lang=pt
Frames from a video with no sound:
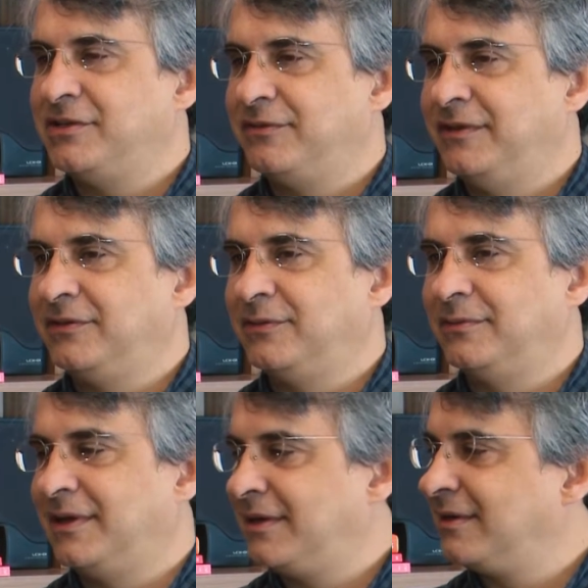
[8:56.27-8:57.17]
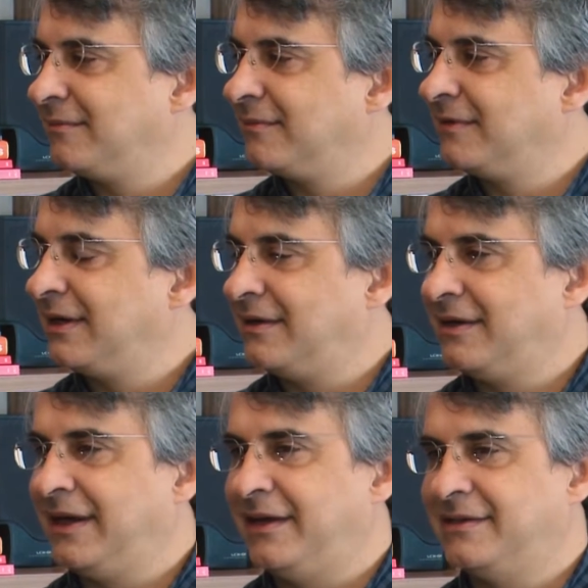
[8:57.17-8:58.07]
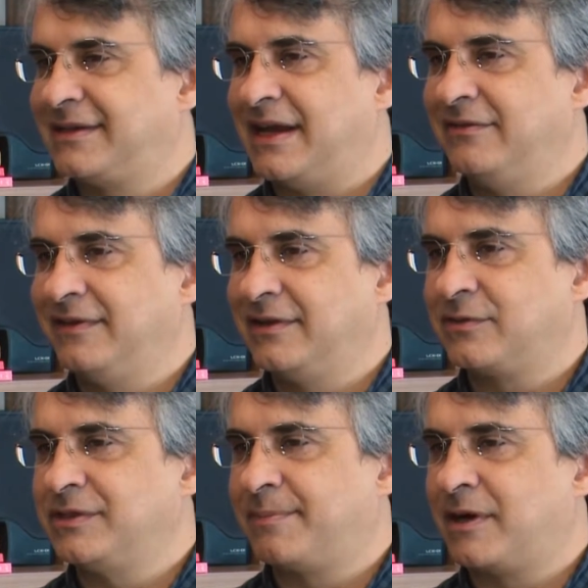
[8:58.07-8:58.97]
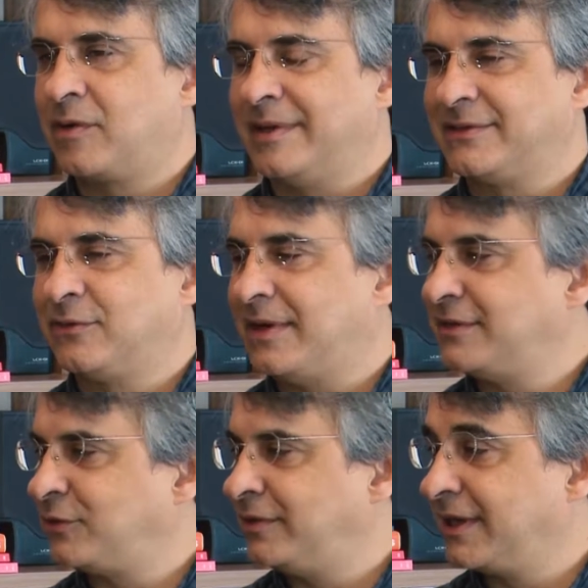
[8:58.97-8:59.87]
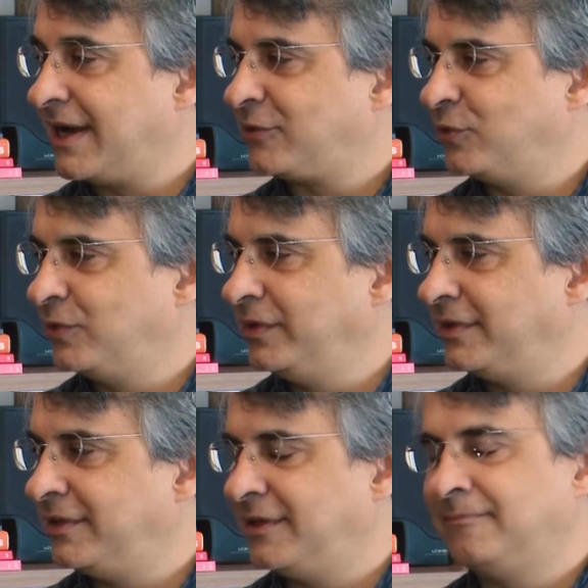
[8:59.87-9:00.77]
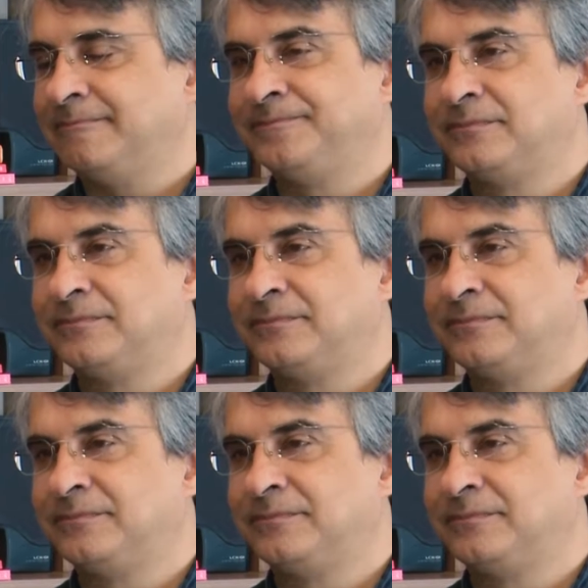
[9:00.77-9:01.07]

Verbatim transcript: É difícil né, realizar eventos onde a programação quase toda é gratuita, né?